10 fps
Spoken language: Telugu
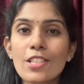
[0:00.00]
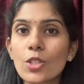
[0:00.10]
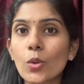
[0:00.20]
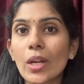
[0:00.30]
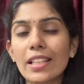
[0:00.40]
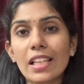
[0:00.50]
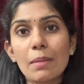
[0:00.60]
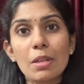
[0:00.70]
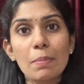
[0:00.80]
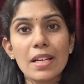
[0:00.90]
సో ఏదైనా
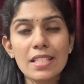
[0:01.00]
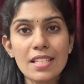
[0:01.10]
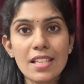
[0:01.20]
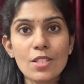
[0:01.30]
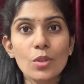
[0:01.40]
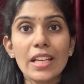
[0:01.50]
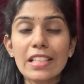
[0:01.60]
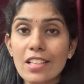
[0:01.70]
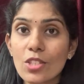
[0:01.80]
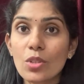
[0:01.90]
మీరు పర్చేస్ చేసుకునే
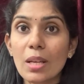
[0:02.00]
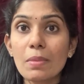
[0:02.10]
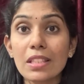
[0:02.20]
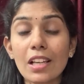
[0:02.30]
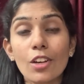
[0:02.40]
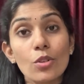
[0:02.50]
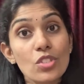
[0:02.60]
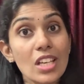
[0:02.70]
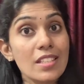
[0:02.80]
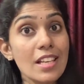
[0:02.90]
ఇంట్రెస్ట్ ఉంటే మిత్రాలో
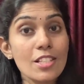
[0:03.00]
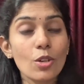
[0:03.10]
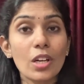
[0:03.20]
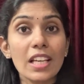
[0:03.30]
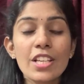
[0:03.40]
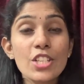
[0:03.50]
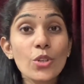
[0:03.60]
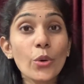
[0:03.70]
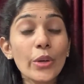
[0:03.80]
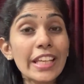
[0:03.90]
చెక్ చేసుకోండి
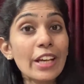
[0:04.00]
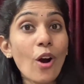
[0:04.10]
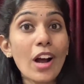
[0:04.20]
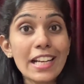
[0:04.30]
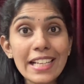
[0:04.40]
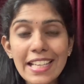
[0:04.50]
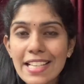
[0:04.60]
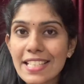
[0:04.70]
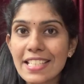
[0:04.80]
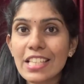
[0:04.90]
సో ఈ ఆల్రెడీ
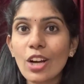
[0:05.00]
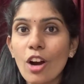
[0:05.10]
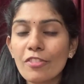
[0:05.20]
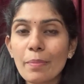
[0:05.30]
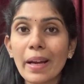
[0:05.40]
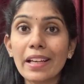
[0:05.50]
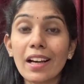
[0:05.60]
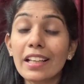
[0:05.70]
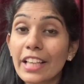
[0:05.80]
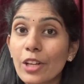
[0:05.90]
ఎగ్జిస్టింగ్ ఆఫర్ పైన
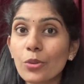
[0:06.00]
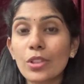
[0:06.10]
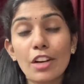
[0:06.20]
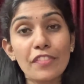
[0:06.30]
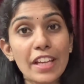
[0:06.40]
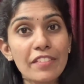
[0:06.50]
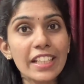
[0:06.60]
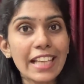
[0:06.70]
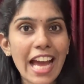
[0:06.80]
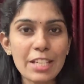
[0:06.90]
నేను నా
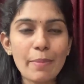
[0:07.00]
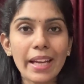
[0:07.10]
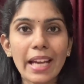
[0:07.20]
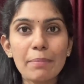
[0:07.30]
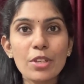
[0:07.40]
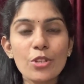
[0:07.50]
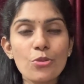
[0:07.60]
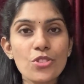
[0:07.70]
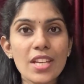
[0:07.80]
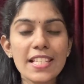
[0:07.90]
ఫేవరెట్ క్యాష్ బ్యాక్ యాప్ ని
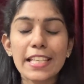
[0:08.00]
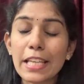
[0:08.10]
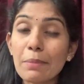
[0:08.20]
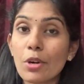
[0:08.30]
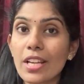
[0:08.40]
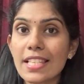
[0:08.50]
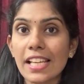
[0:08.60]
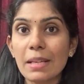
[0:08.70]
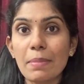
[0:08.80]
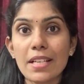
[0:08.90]
యూజ్ చేసి ఈ ప్రొడక్ట్స్
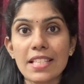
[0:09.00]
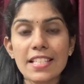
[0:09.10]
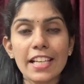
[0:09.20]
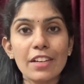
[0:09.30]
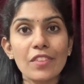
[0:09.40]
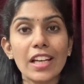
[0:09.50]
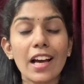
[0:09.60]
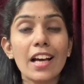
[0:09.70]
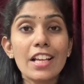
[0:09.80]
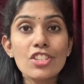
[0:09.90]
అన్ని పర్చేస్ చేయడం వల్ల
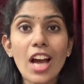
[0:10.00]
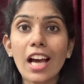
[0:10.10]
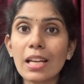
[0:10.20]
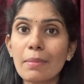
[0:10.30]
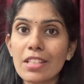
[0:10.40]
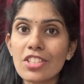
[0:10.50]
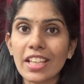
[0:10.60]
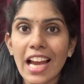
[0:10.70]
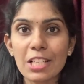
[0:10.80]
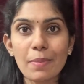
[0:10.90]
చాలా మంచి
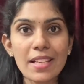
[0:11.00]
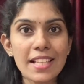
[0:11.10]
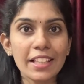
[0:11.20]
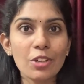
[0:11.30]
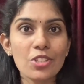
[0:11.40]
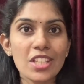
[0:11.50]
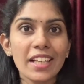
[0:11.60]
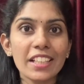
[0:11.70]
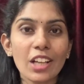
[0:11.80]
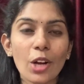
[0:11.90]
క్యాష్ బ్యాక్స్ అయితే
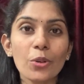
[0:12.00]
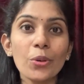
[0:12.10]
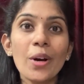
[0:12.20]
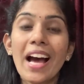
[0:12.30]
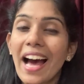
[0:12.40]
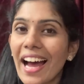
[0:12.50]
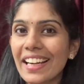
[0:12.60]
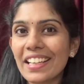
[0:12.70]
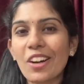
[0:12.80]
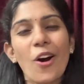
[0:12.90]
వచ్చాయండి నాకు
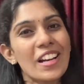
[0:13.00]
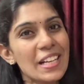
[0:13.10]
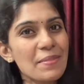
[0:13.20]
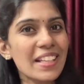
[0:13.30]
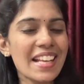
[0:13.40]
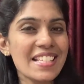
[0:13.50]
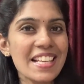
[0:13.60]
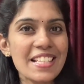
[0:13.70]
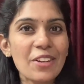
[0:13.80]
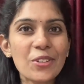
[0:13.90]
అండ్ ఆల్రెడీ మీరు గెస్ట్
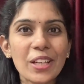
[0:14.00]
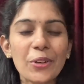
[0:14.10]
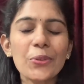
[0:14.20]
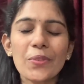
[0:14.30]
చేసే ఉంటారు